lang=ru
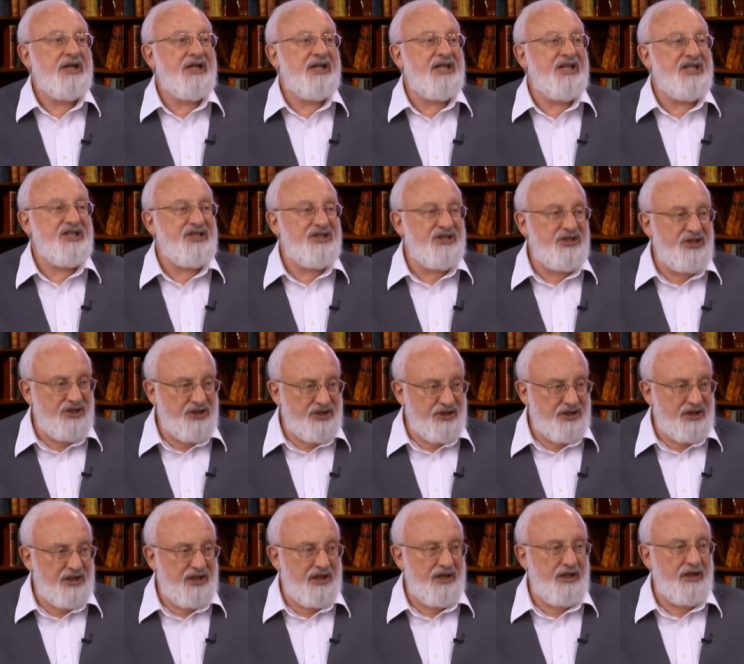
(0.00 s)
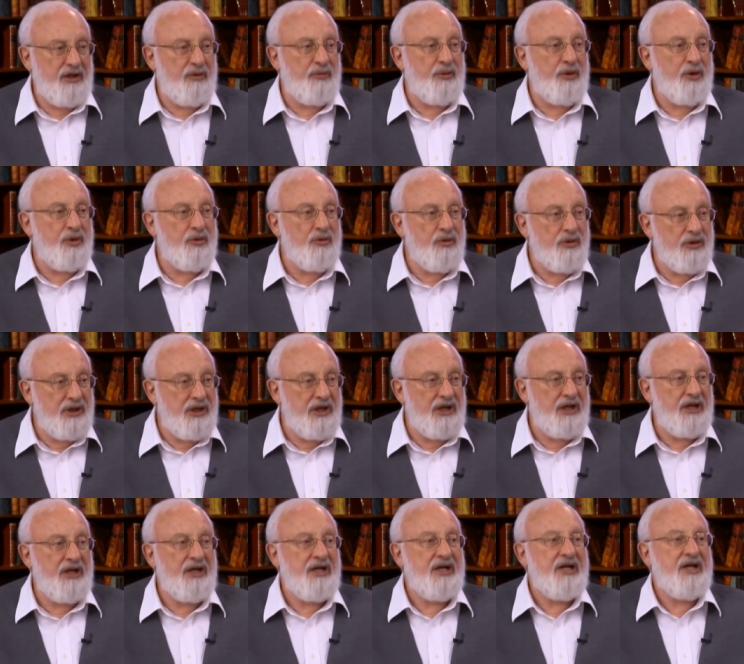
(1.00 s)
эгоистическая,
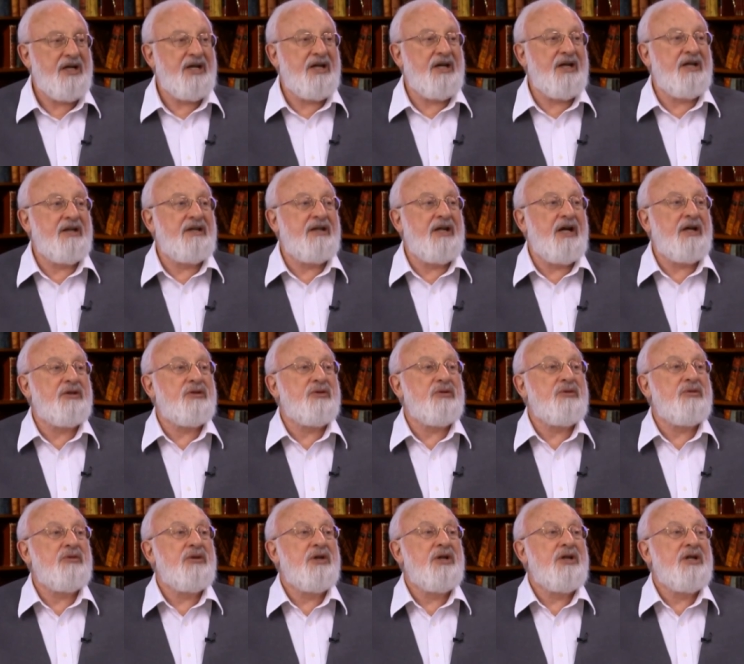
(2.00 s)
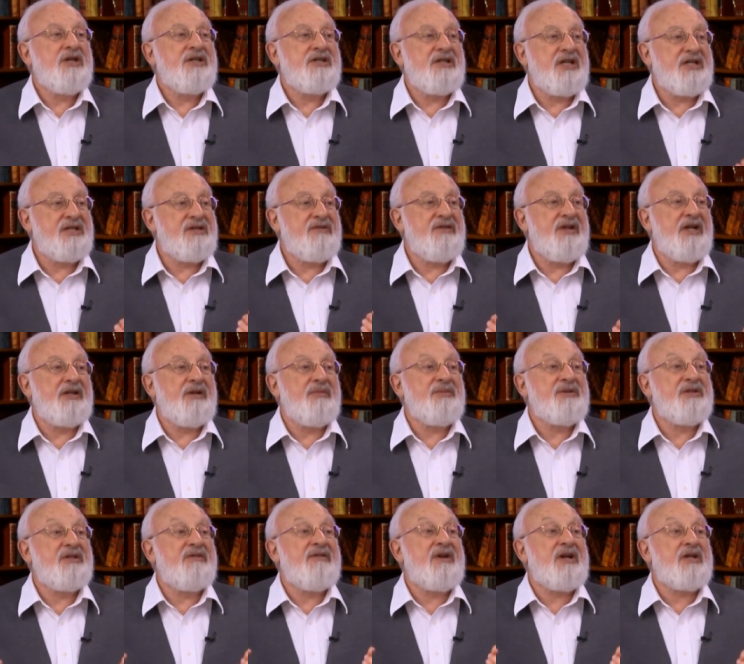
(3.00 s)
непригодная к контакту со
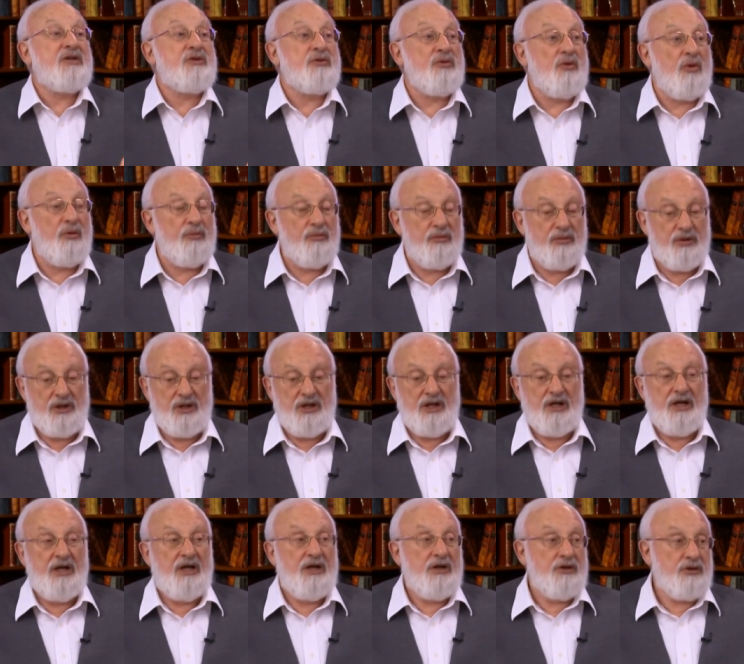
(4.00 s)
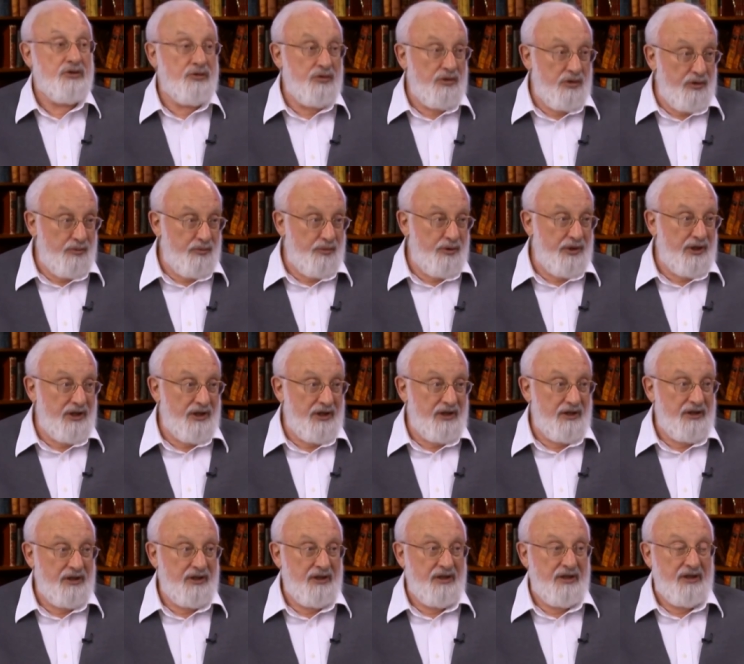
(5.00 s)
светом, с Творцом. Угу. Что и
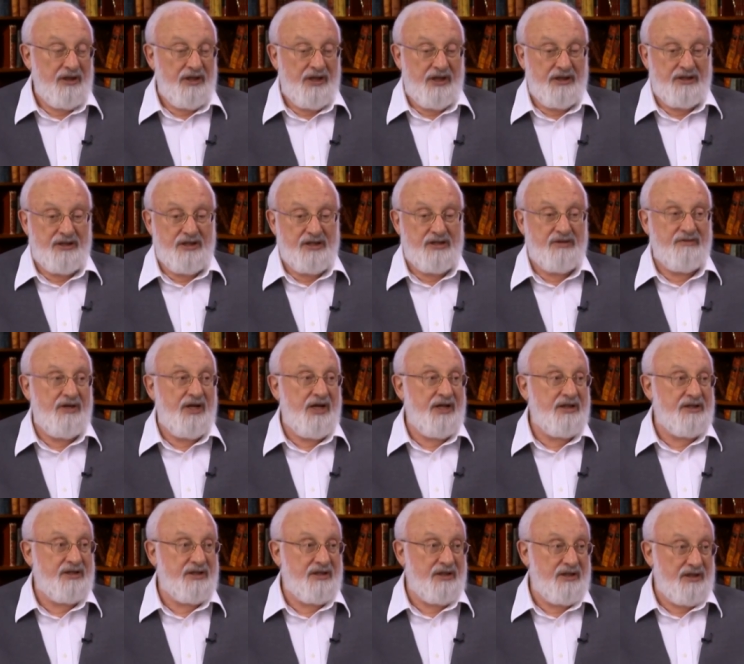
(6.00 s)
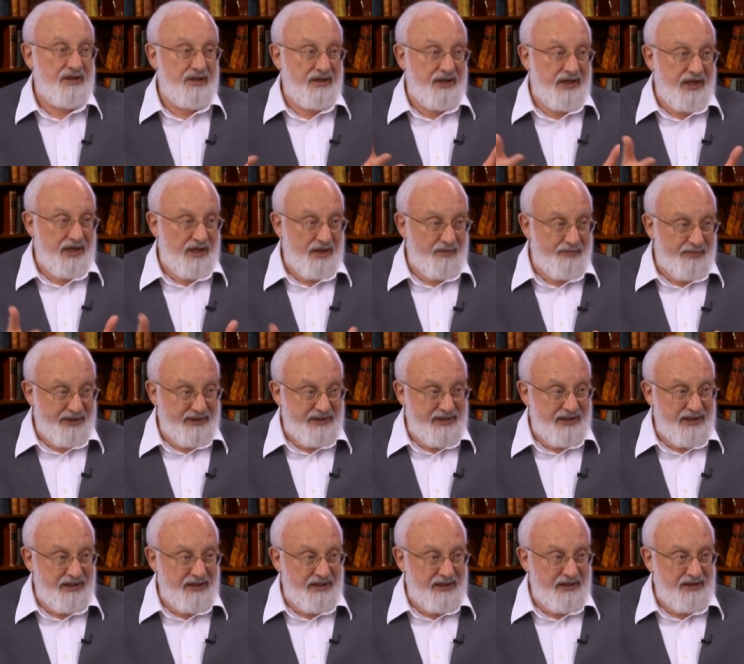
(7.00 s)
было. Это называется
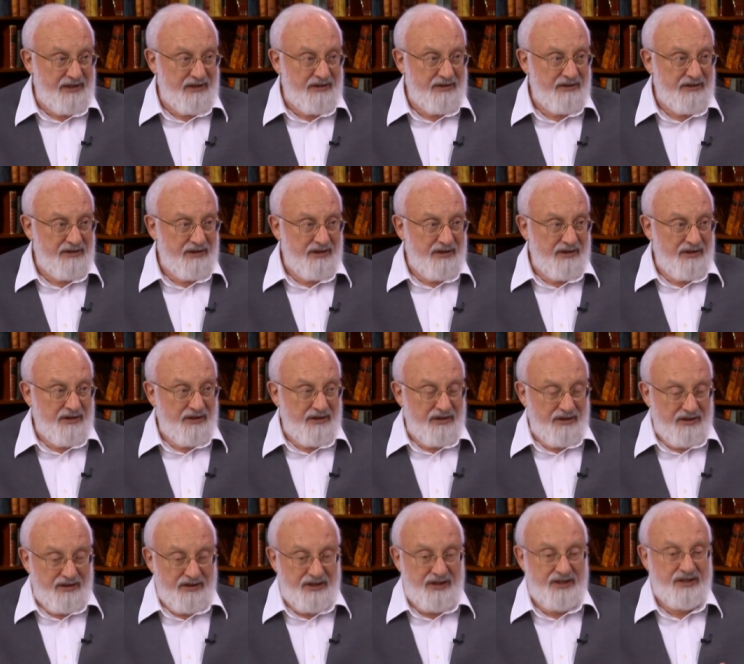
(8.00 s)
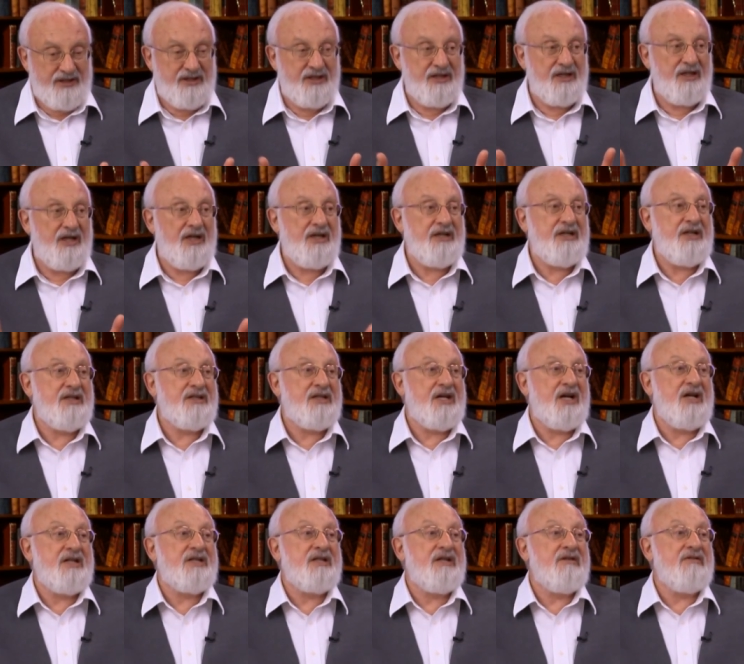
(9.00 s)
грехопадение и изгнание из
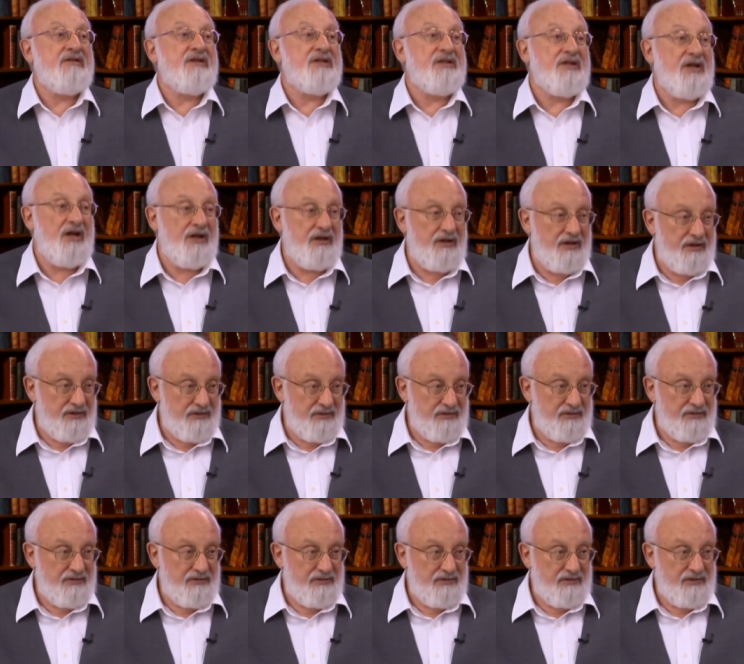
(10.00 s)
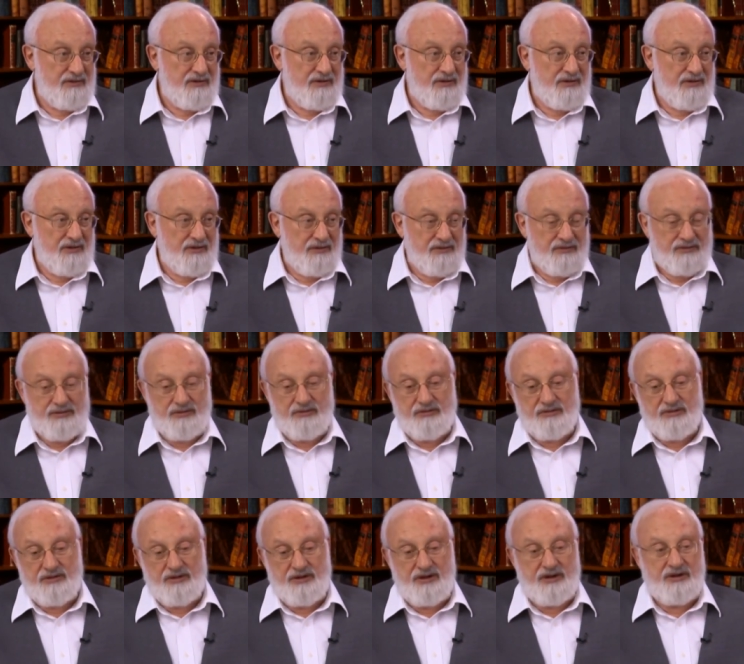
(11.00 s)
райского сада. Так.
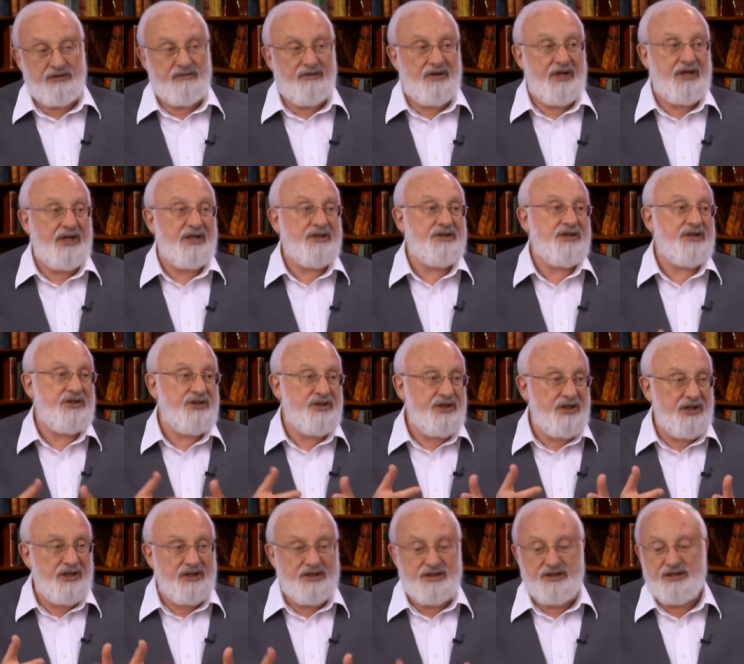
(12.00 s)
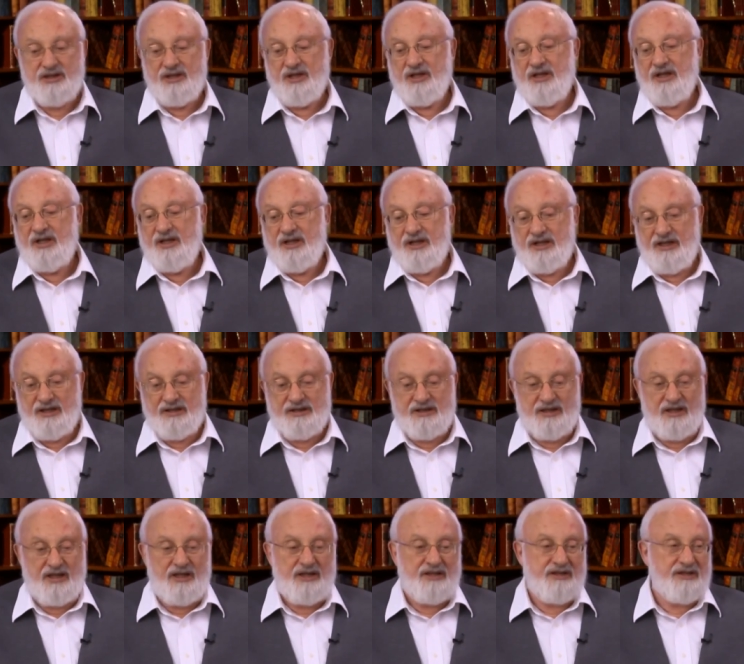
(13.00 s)
Все. И Творец исчез, и
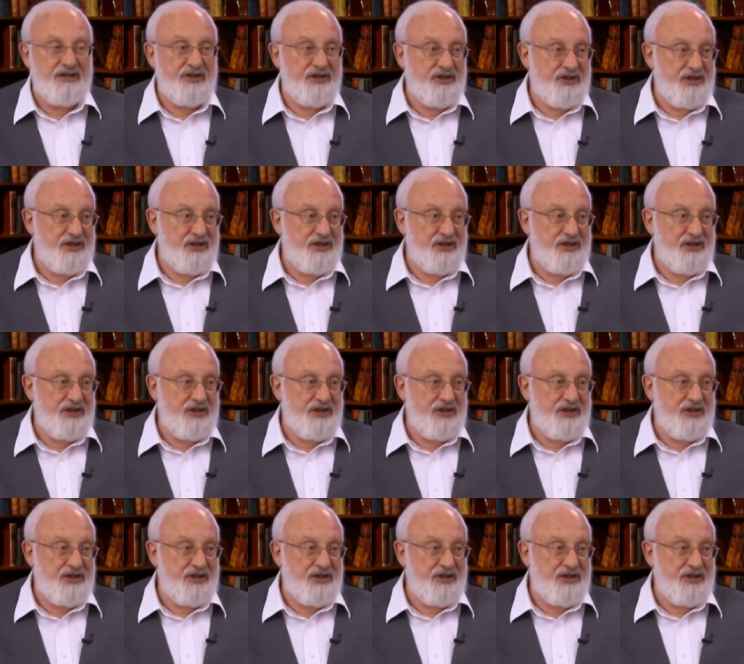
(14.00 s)
остались